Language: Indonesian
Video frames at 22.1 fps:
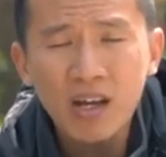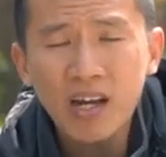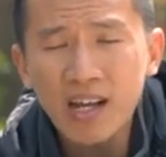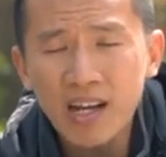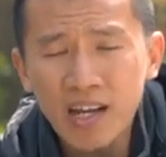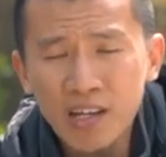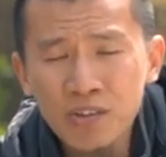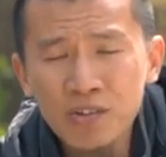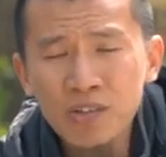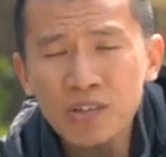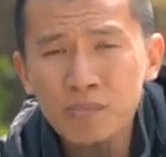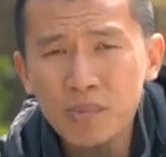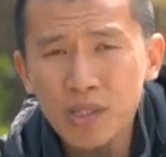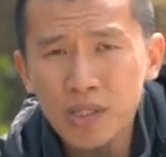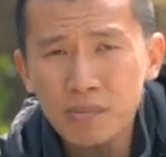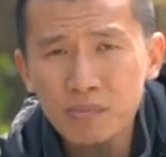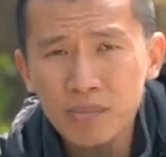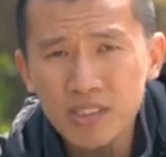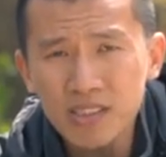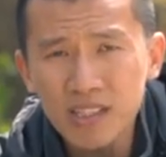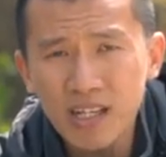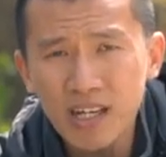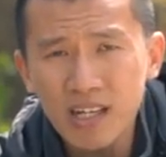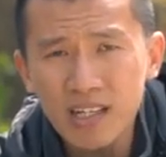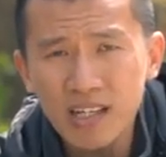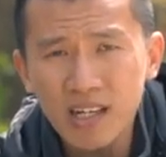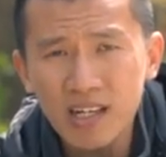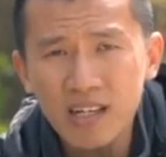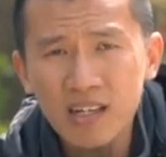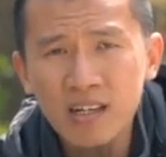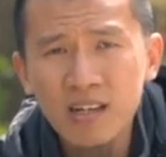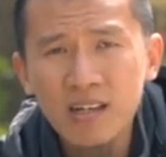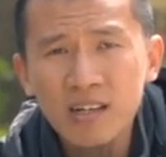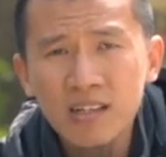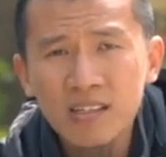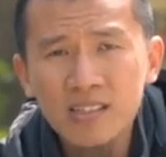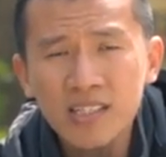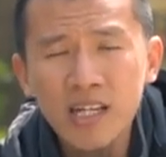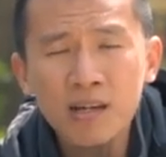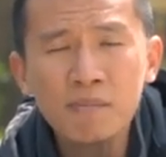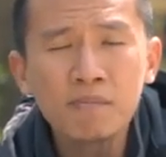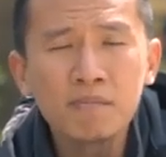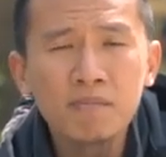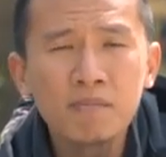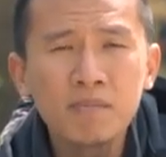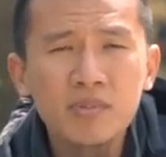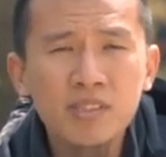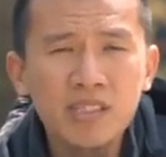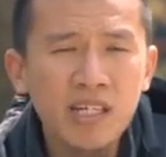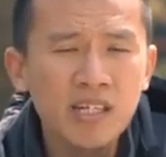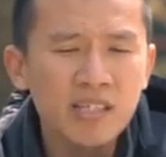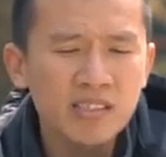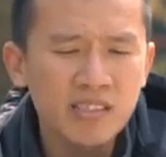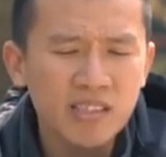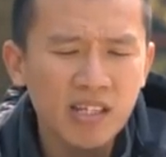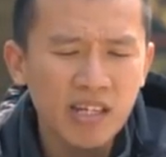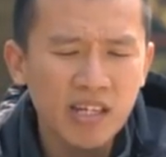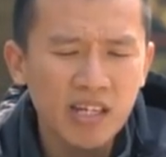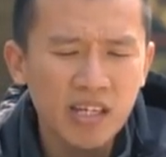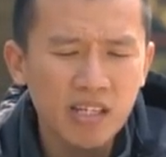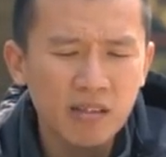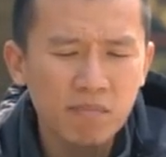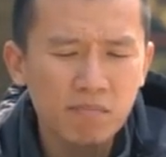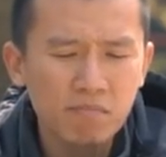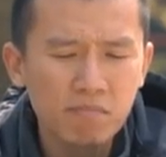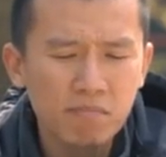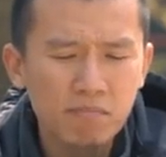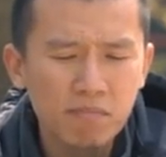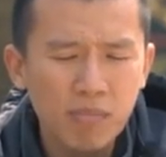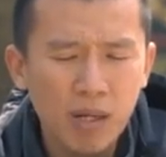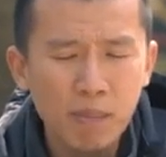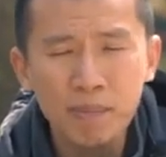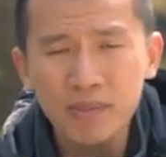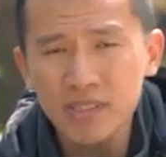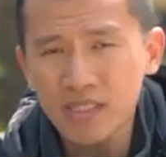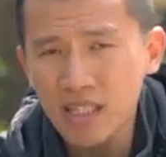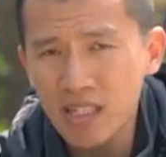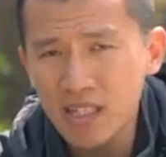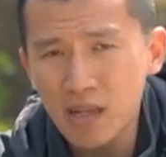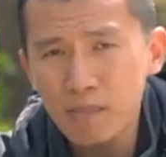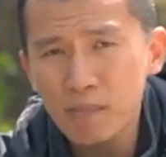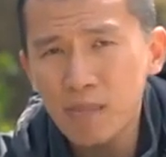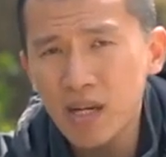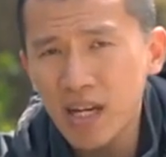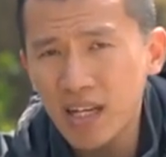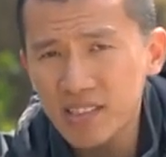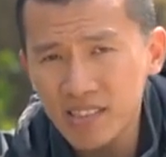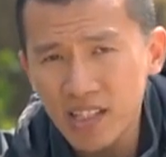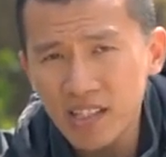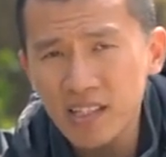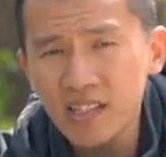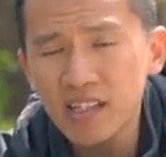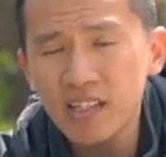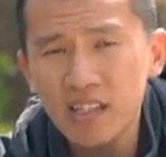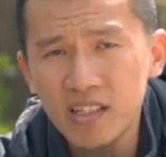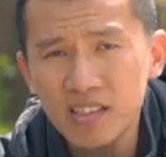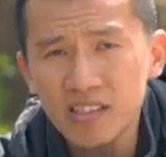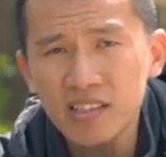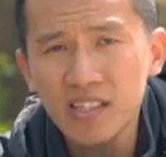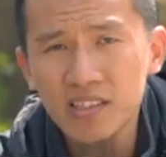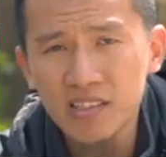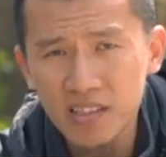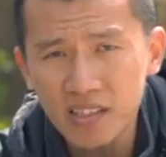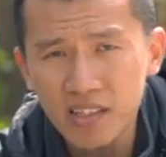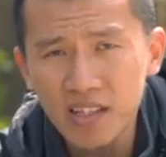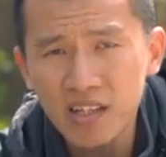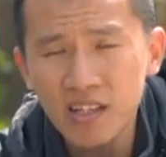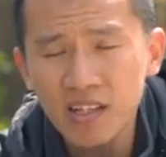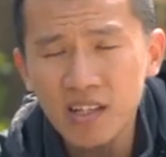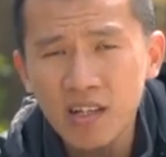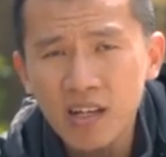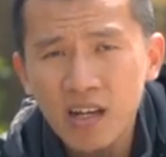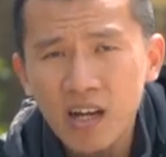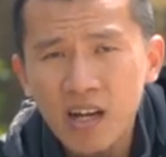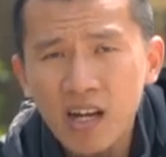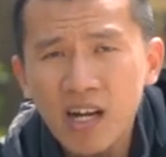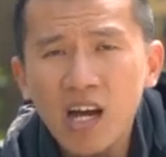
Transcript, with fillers: Karena itu teman-teman sekalian, saya, saya sedikit berpesan dan menasehati diri saya sendiri,